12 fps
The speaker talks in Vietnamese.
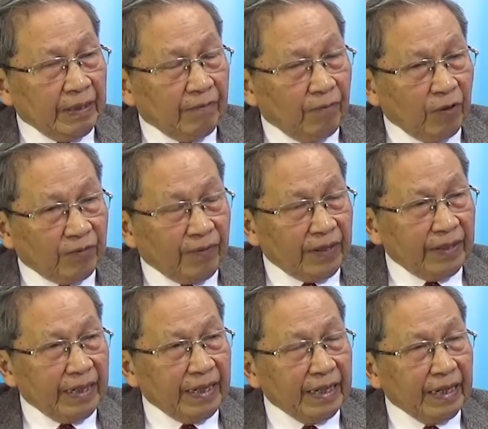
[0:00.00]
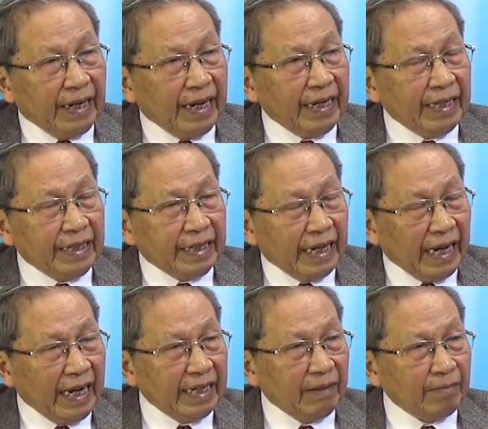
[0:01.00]
Một vấn đề hiện nay,
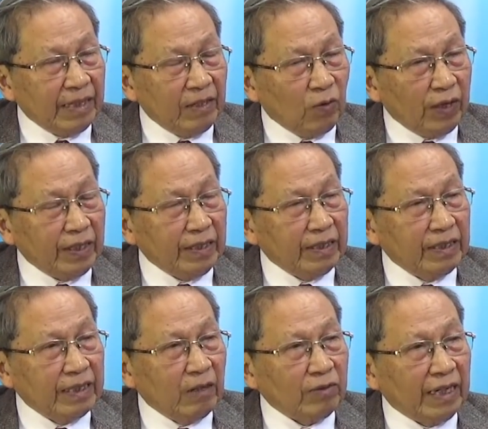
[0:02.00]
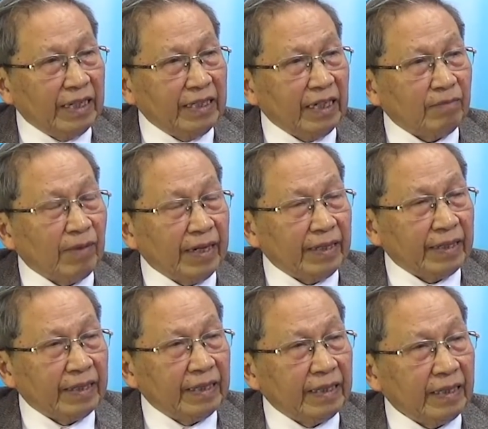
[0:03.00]
hai năm nay loài người đứng đầu để là dịch bệnh,
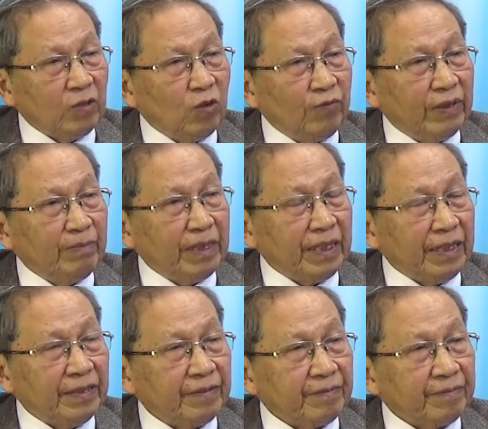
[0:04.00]
cái Covid mười chín,